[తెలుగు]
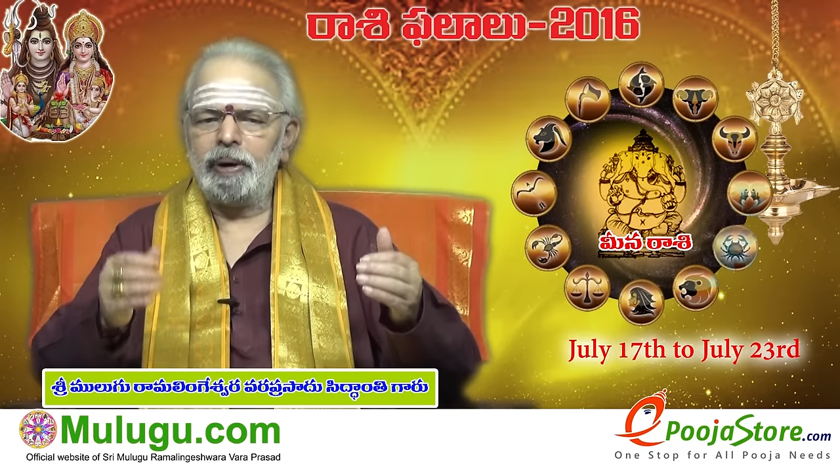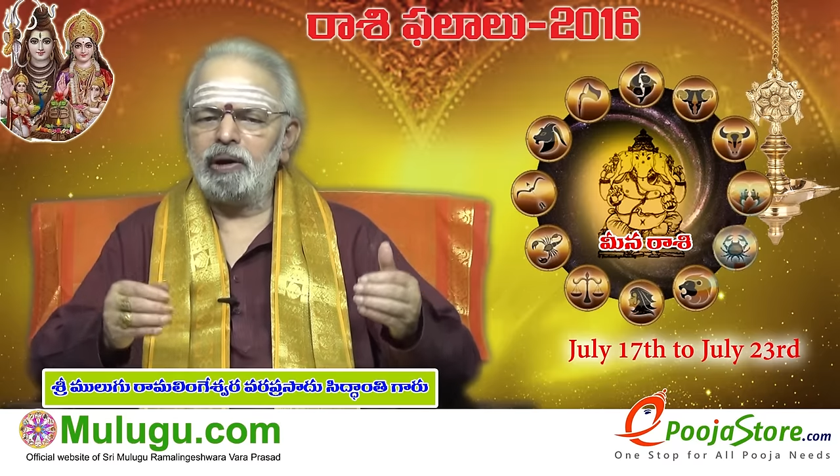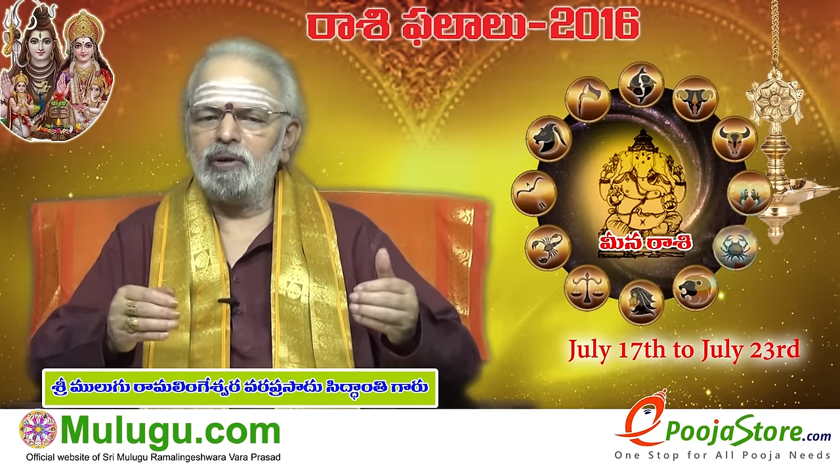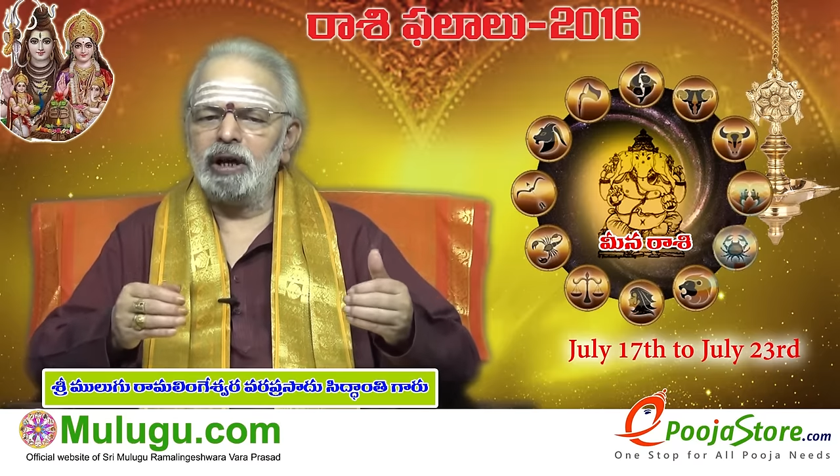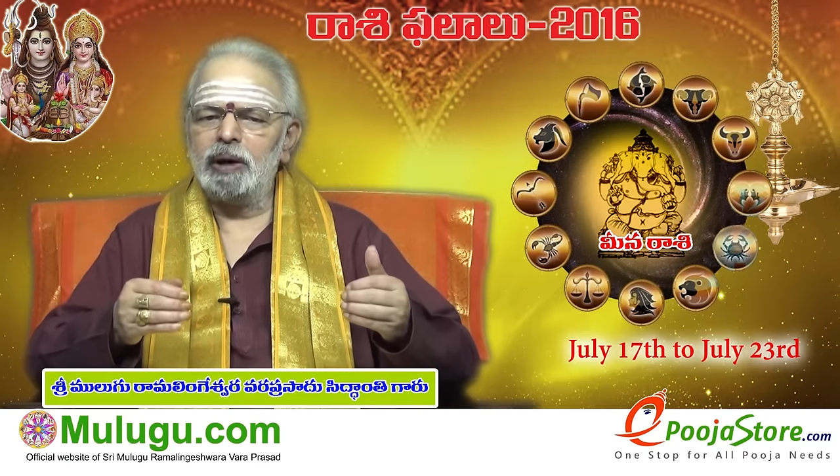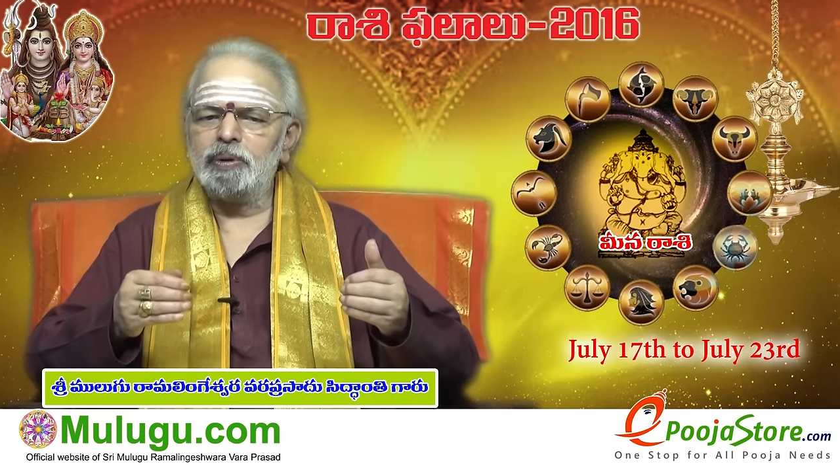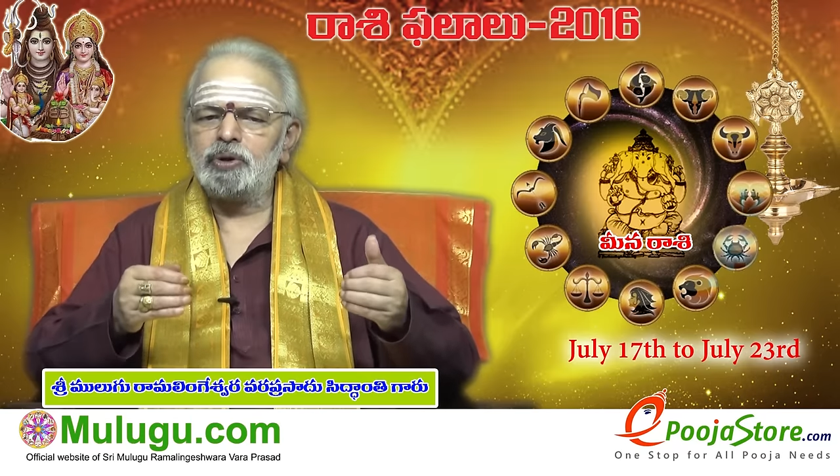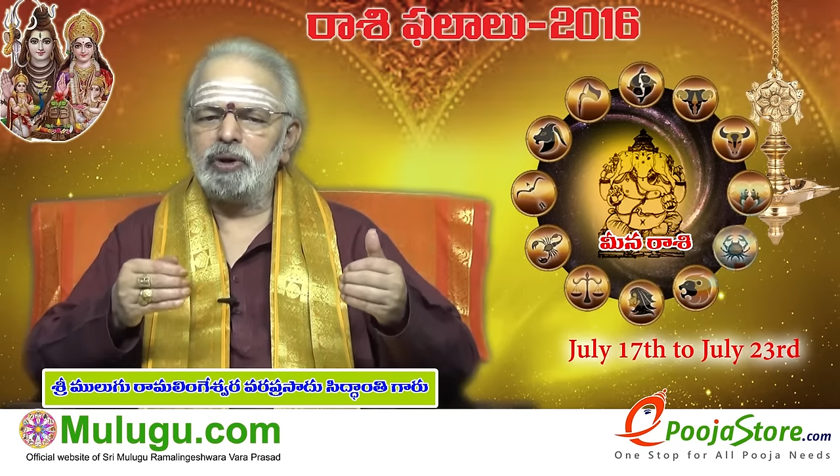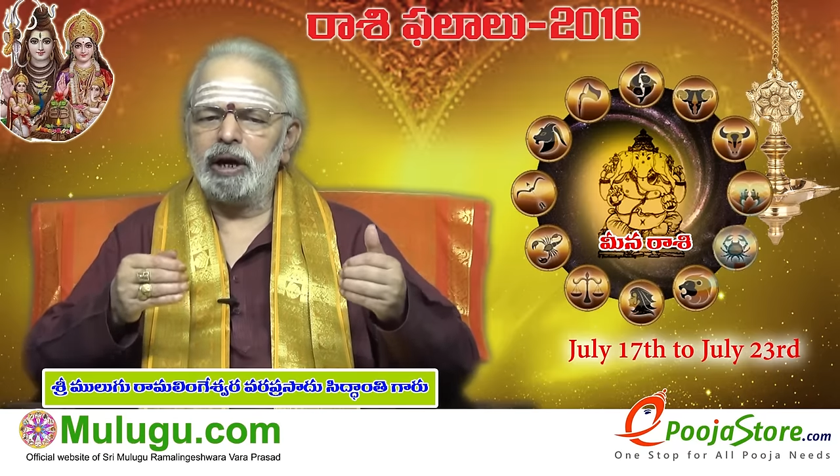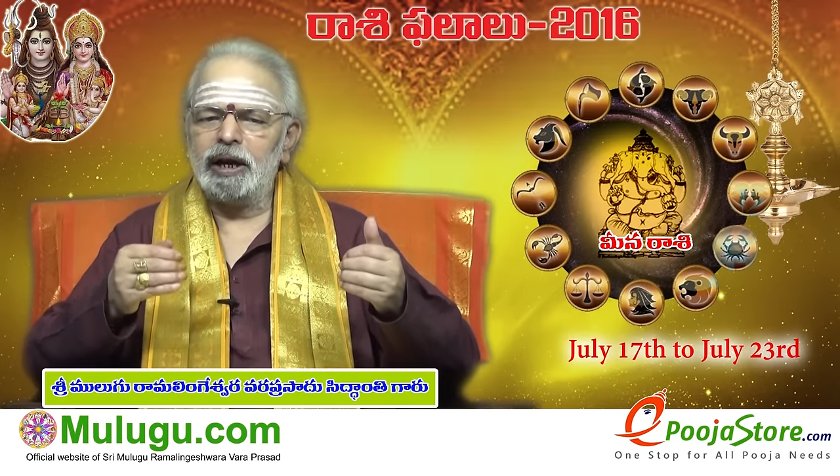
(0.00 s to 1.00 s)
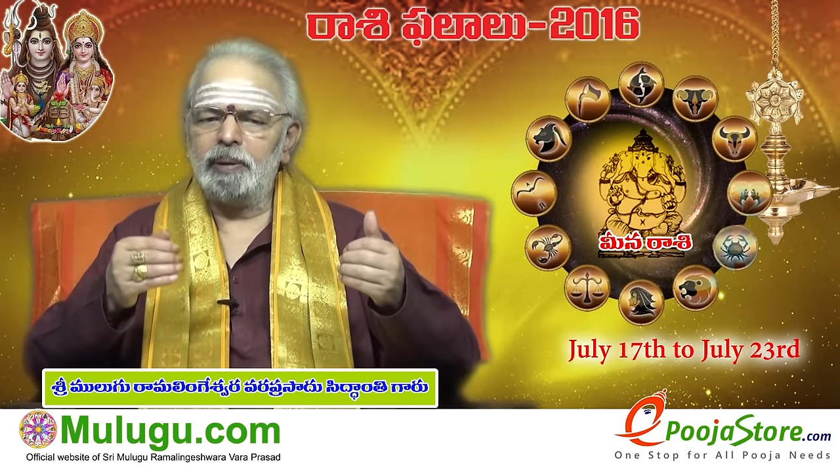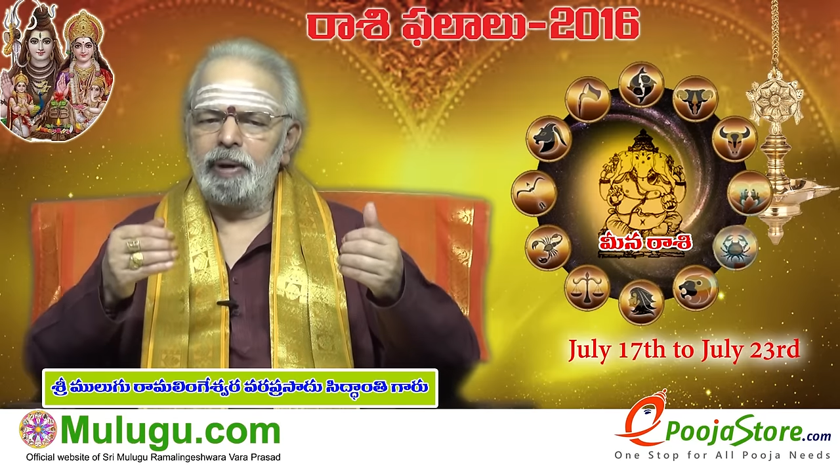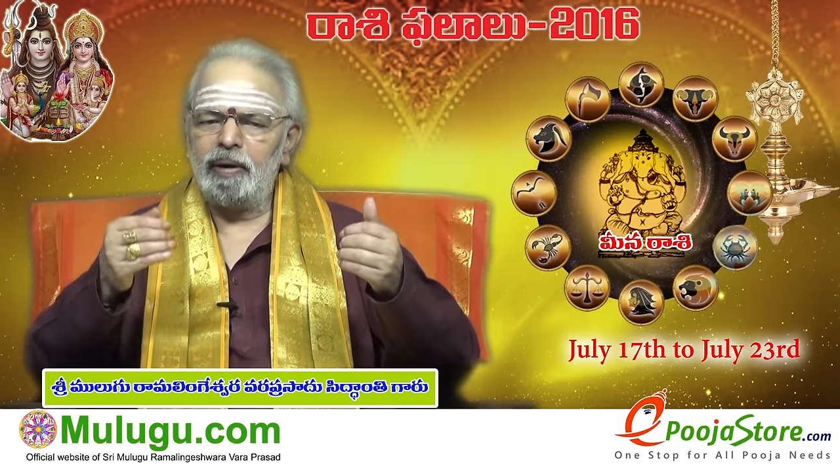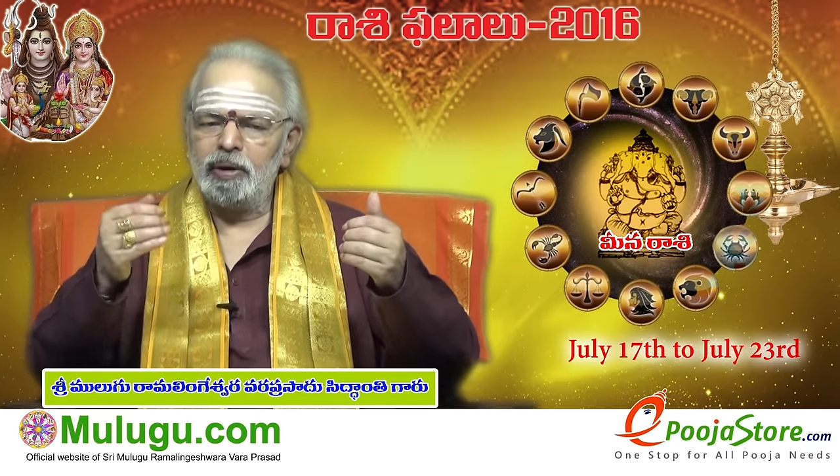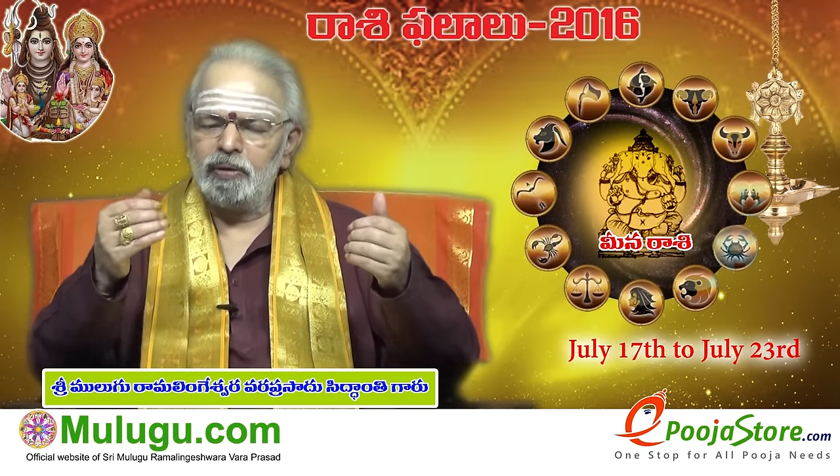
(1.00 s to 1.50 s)
పక్క నుండి నడిపిస్తున్నాడనే
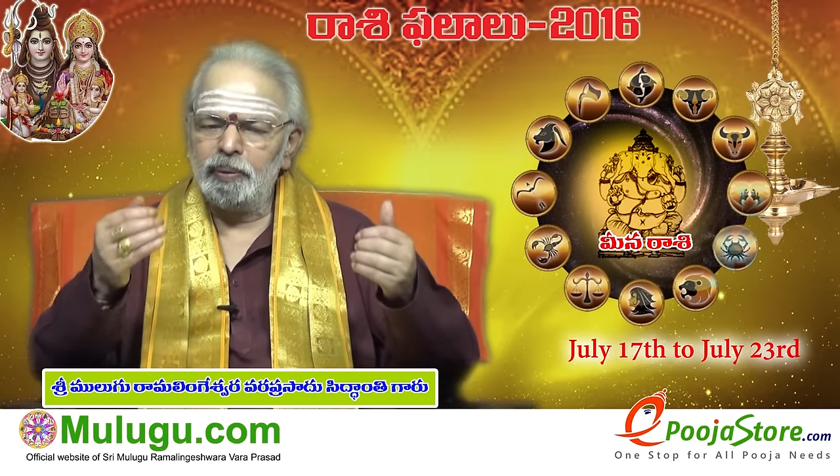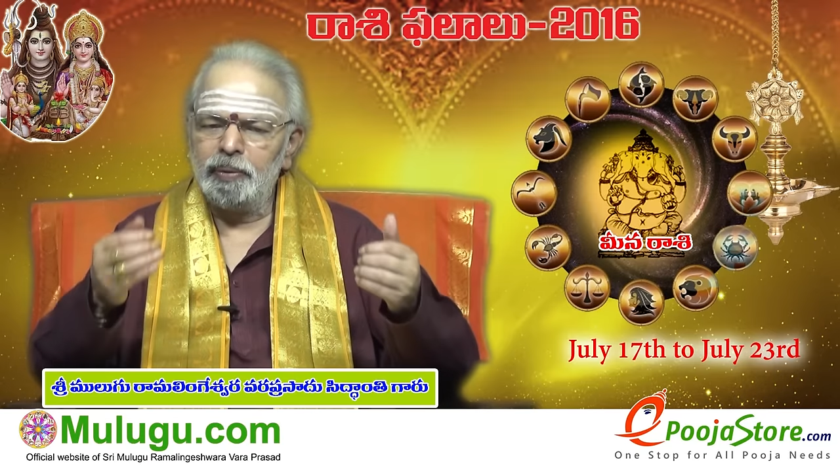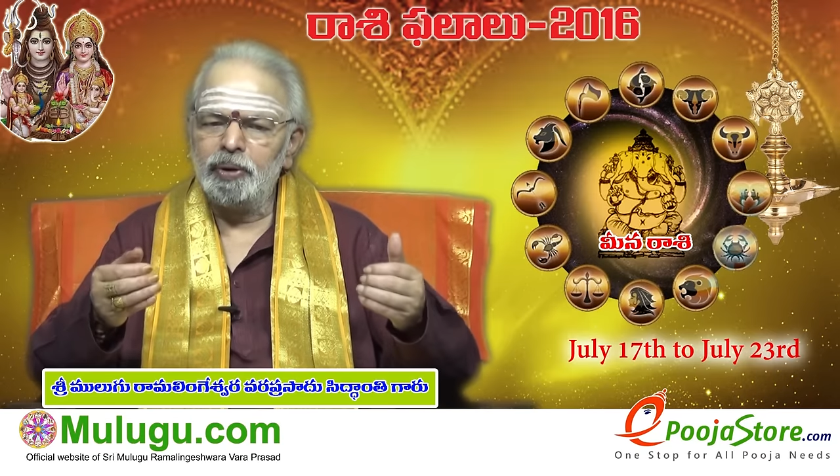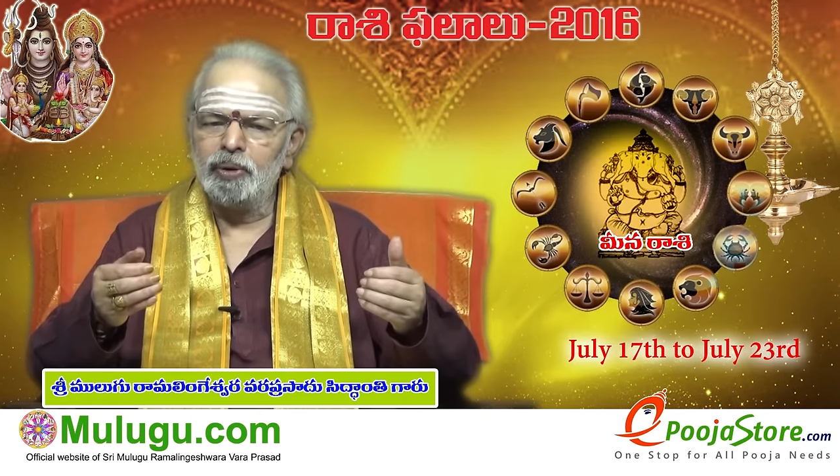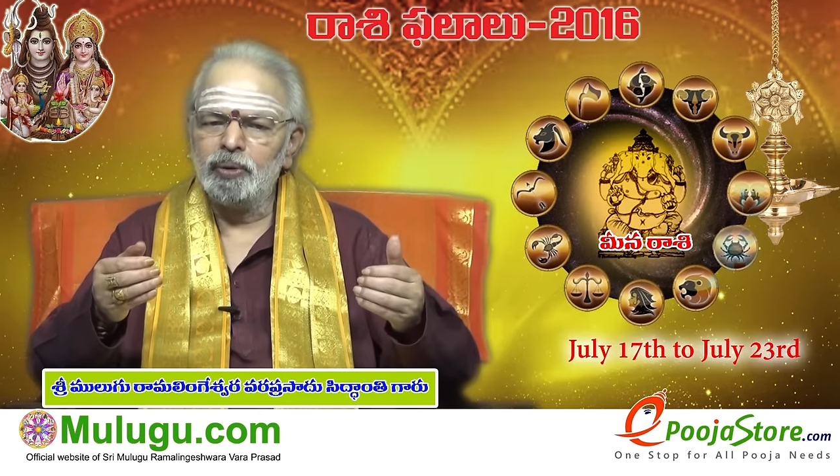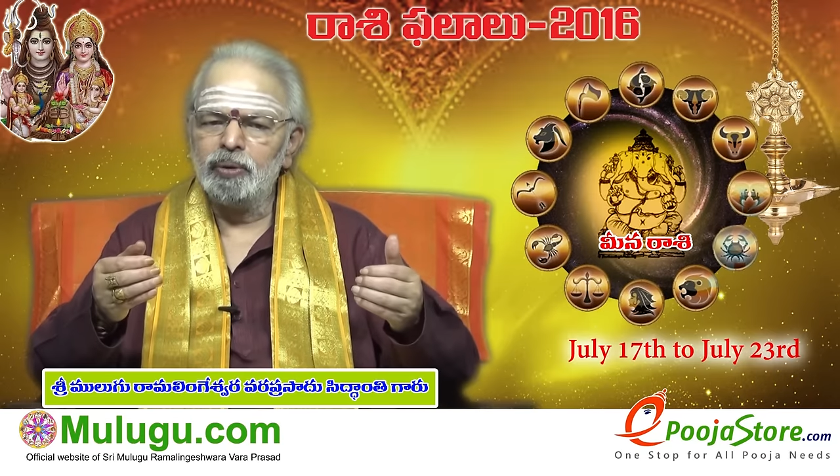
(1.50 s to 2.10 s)
భావన ఉన్న మీరు